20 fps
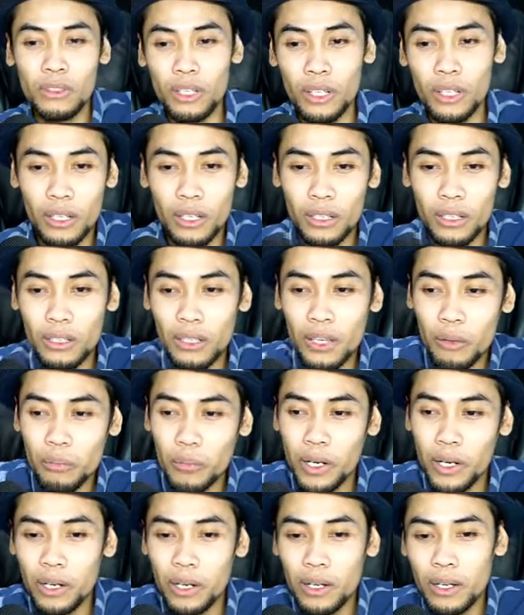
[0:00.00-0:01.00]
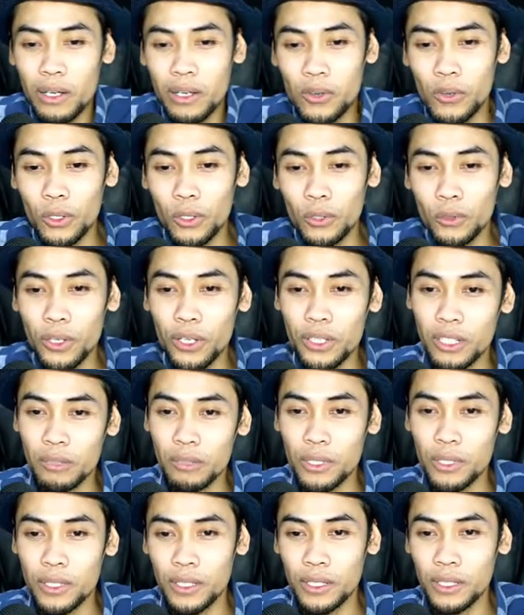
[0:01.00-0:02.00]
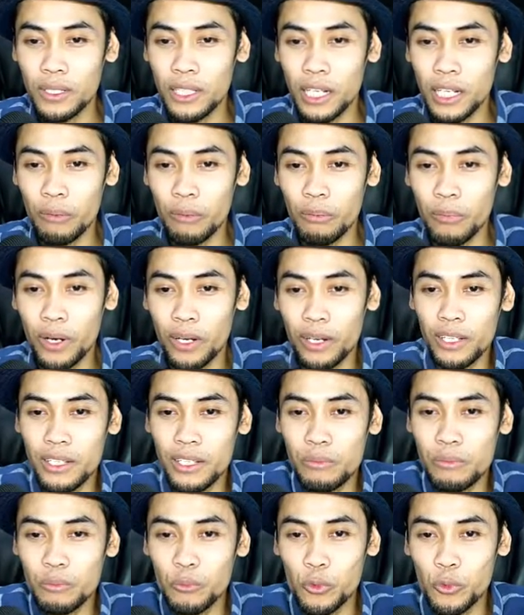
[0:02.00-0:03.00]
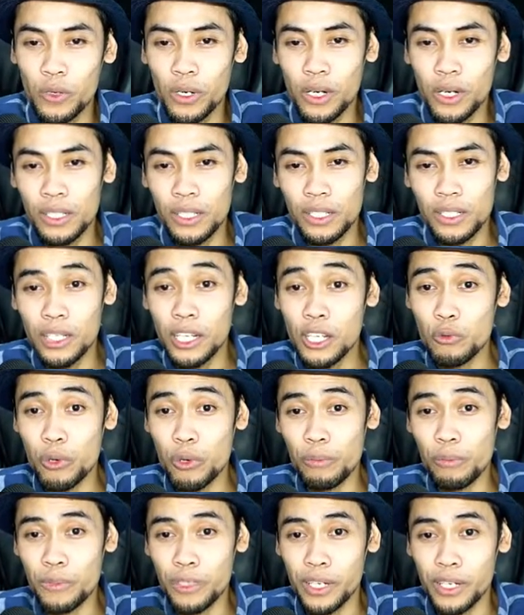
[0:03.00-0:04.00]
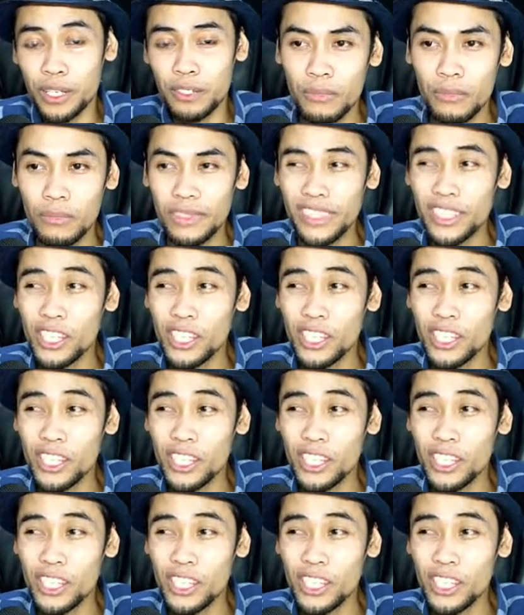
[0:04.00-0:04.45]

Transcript: Nah, apakah call to action bisa diterapkan di semua jenis website?